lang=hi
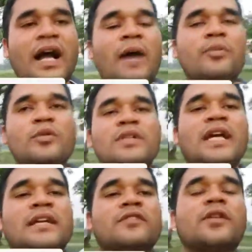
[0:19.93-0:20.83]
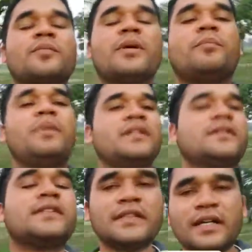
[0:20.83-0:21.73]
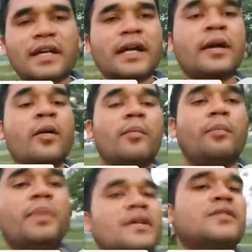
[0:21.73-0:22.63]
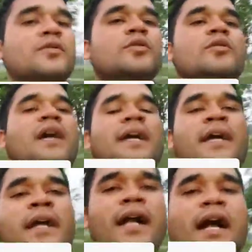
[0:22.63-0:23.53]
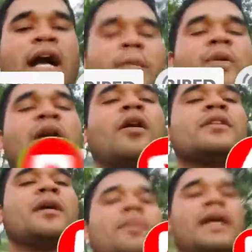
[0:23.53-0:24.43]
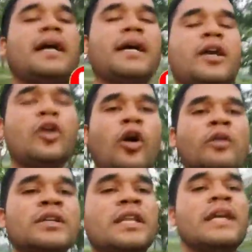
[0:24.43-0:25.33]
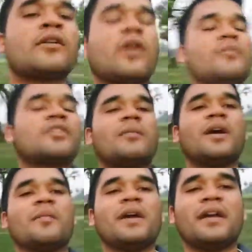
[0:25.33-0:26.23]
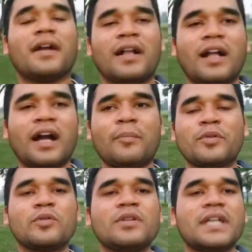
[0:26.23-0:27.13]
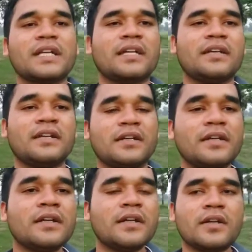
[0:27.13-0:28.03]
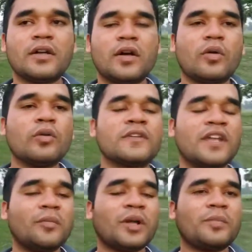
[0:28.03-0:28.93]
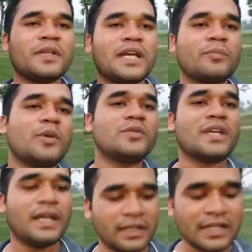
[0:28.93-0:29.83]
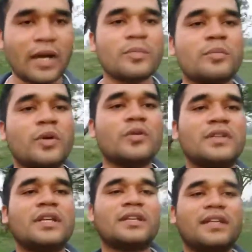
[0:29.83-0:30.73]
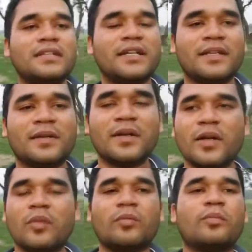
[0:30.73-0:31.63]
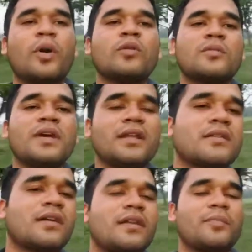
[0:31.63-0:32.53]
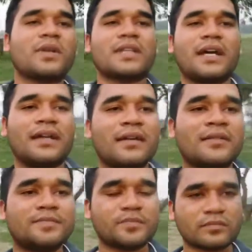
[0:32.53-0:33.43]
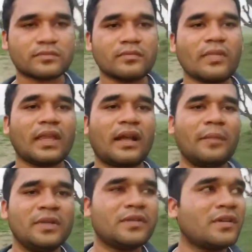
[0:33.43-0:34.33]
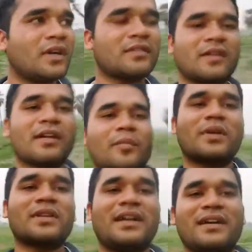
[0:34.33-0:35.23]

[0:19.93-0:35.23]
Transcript: आप दुनिया के सबसे बेस्ट टीचर हैं बेस्ट गुरु हैं आपका अहदा बड़ा है और इतने कम समय में आप दुनिया के उस लेवल पे जा पहुँचे हैं जहाँ पे पहुँचने के लिए बहुत मेहनत करना पड़ता है काफ़ी संघर्ष करना पड़ता